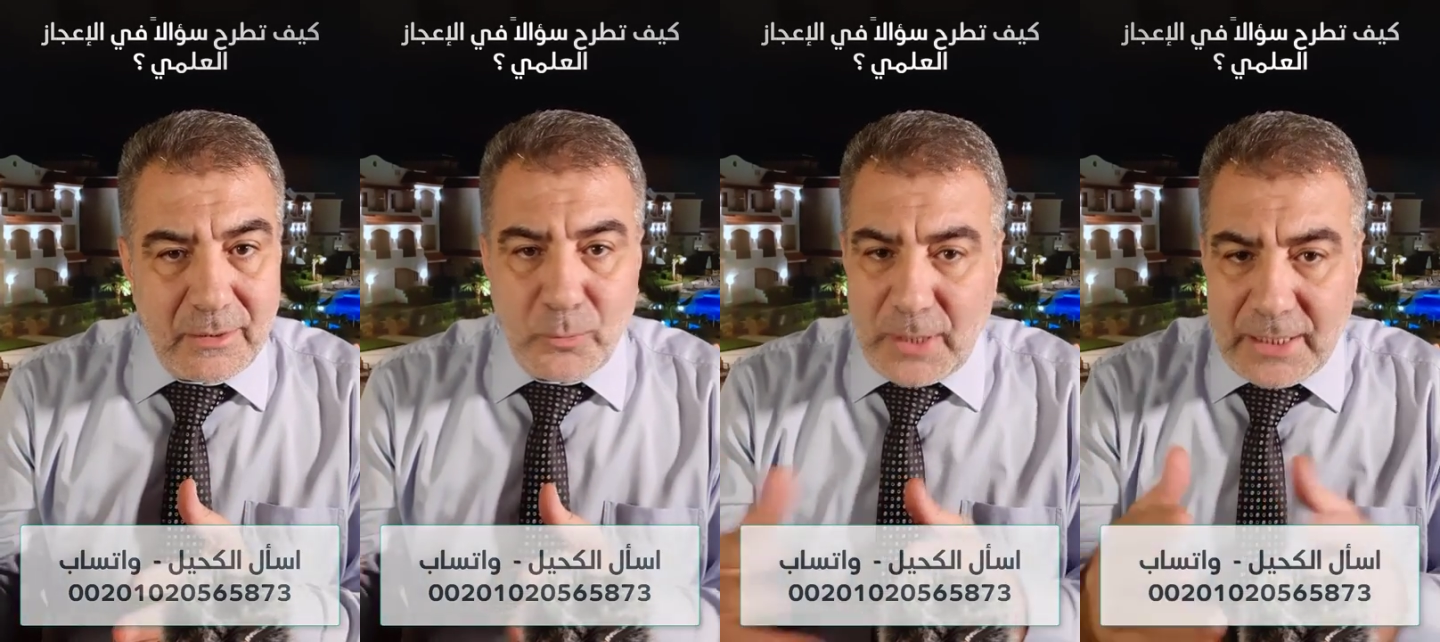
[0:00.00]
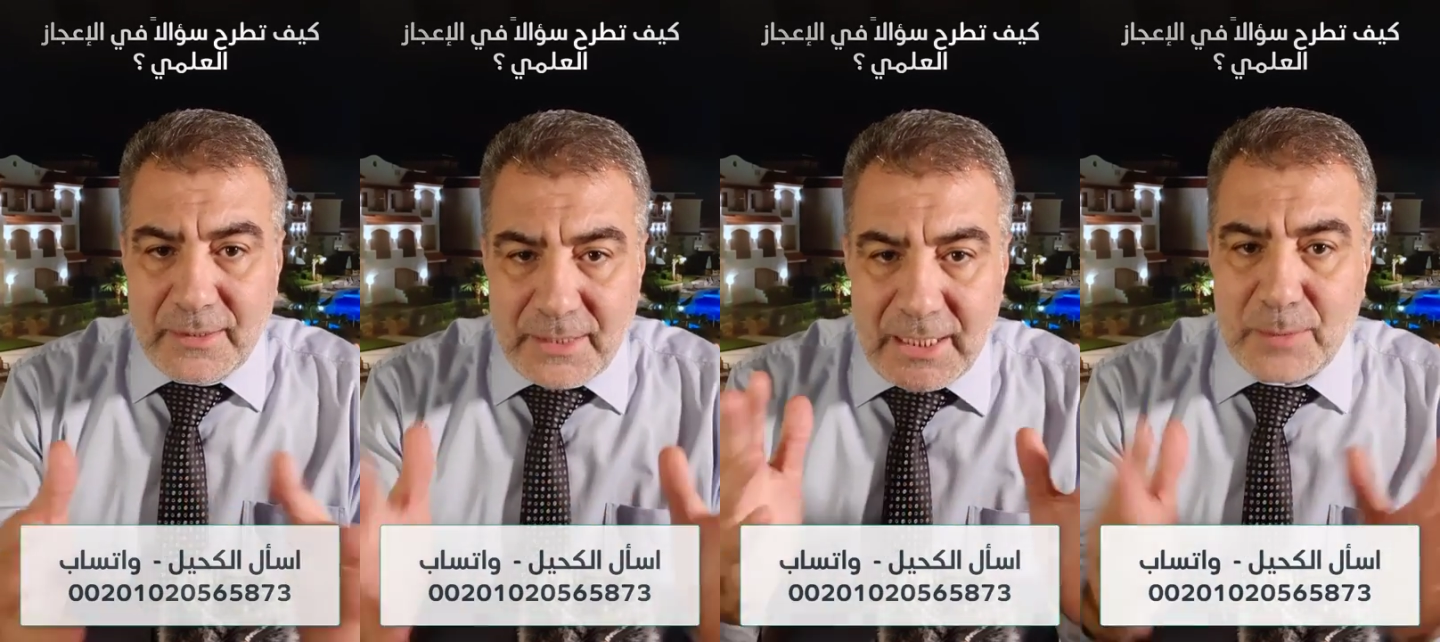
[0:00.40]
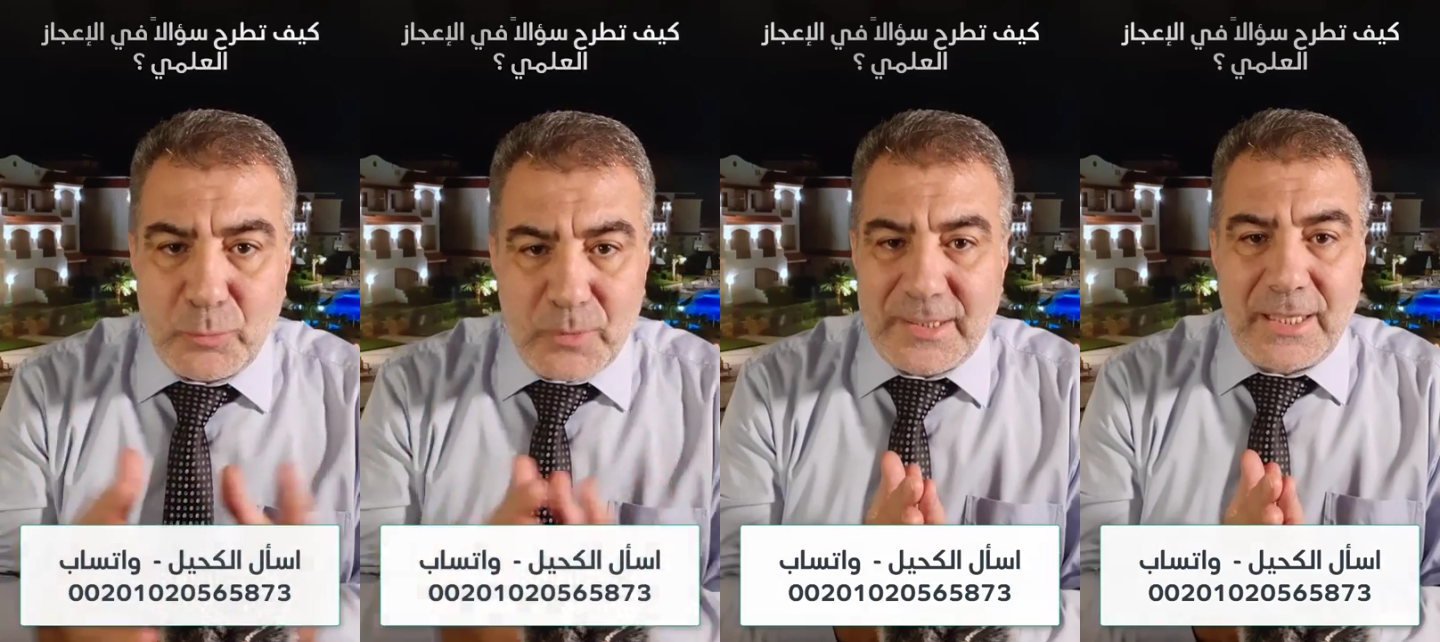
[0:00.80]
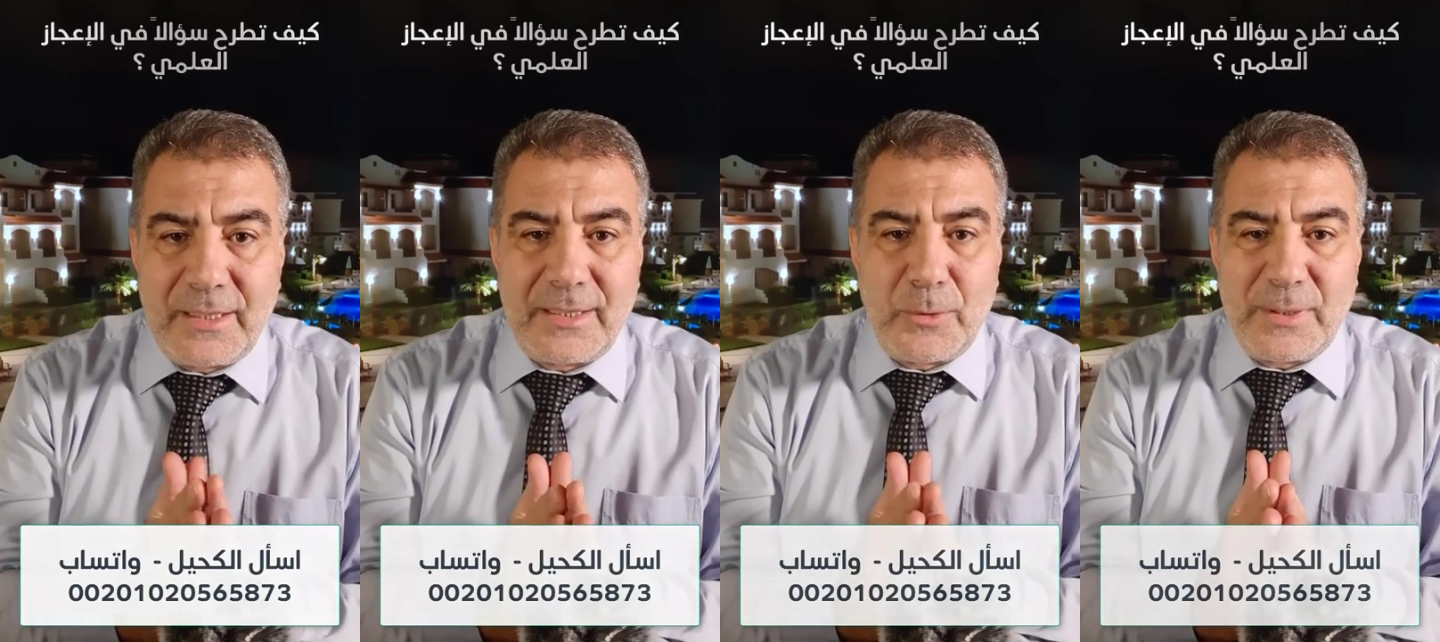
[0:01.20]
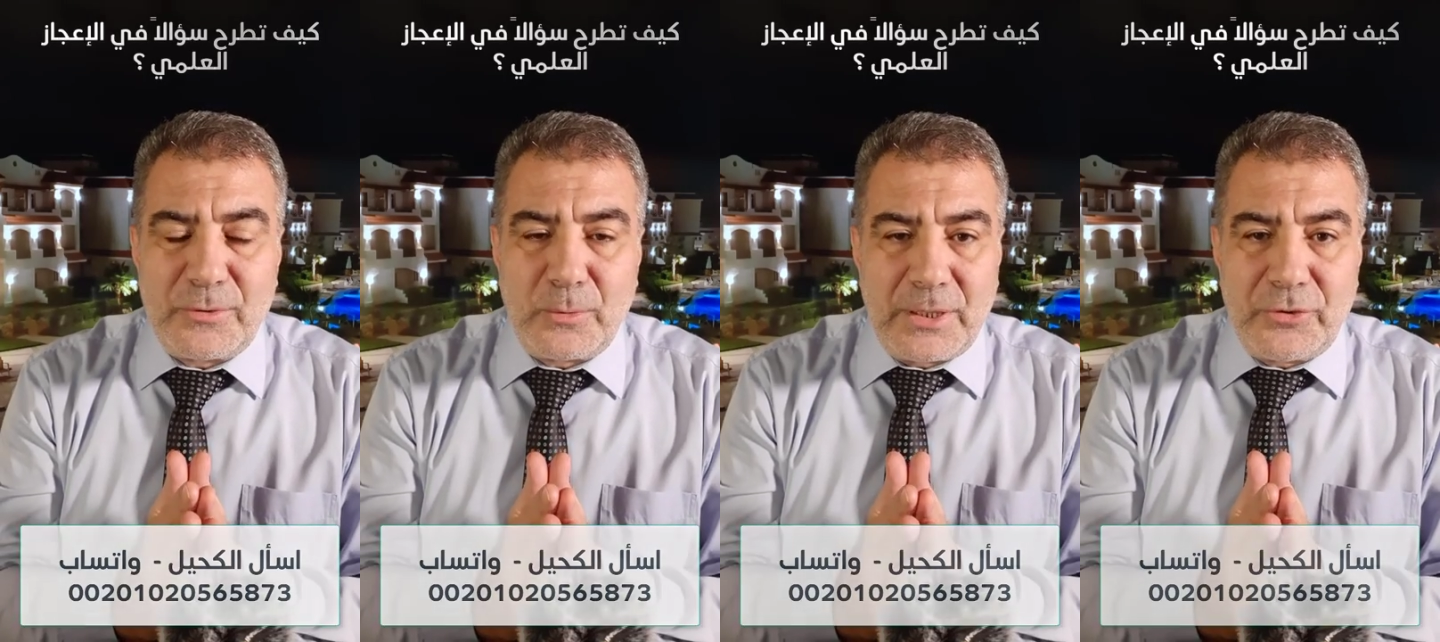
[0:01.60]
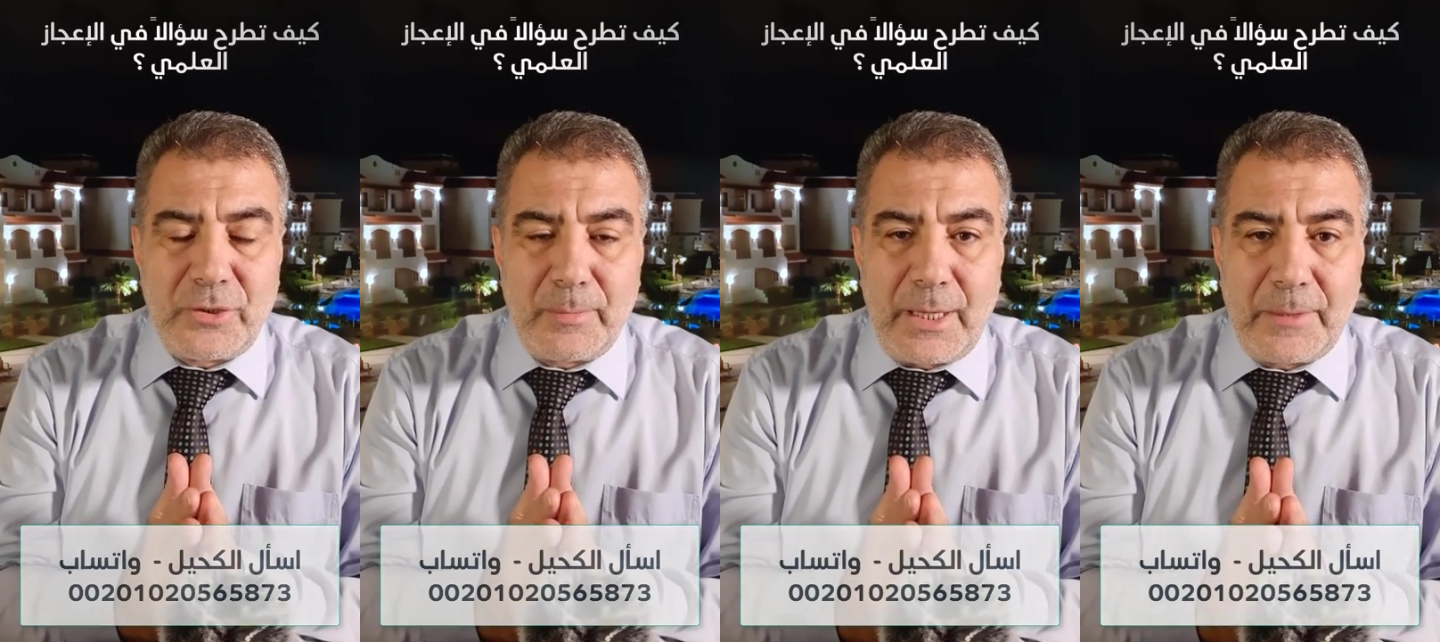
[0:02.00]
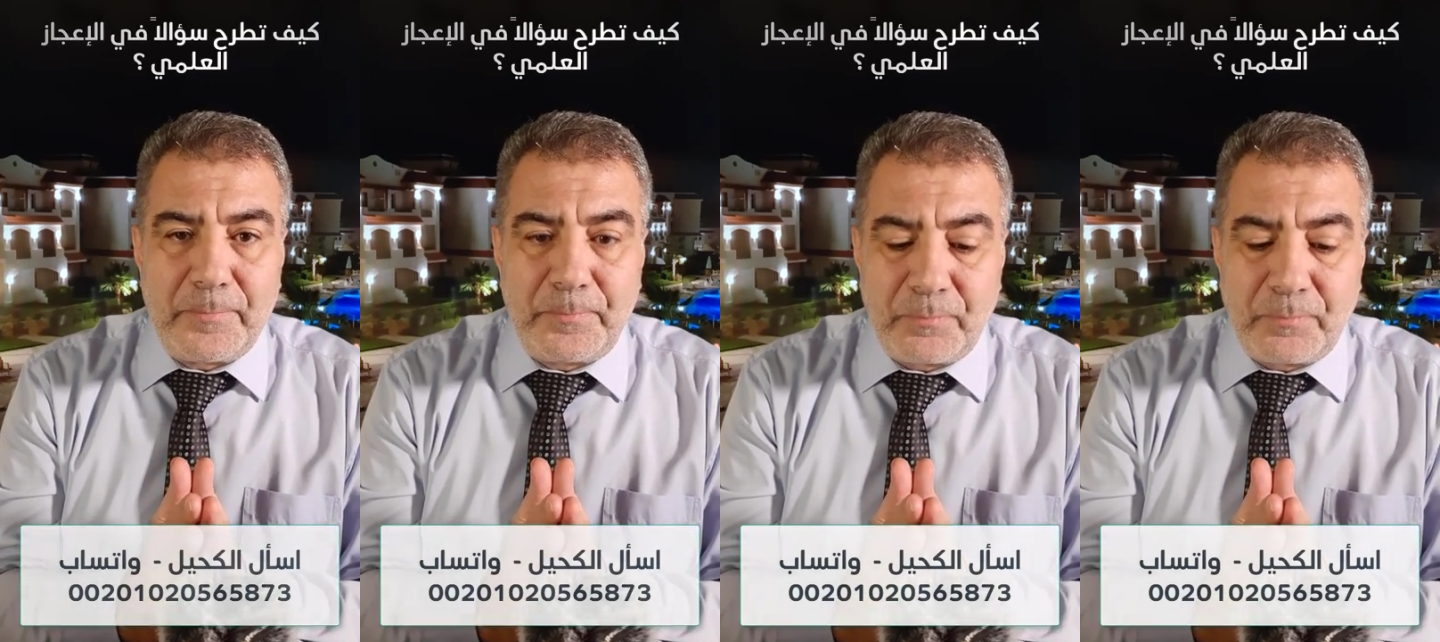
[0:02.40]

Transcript: وغير ذلك من وسائل التواصل الاجتماعي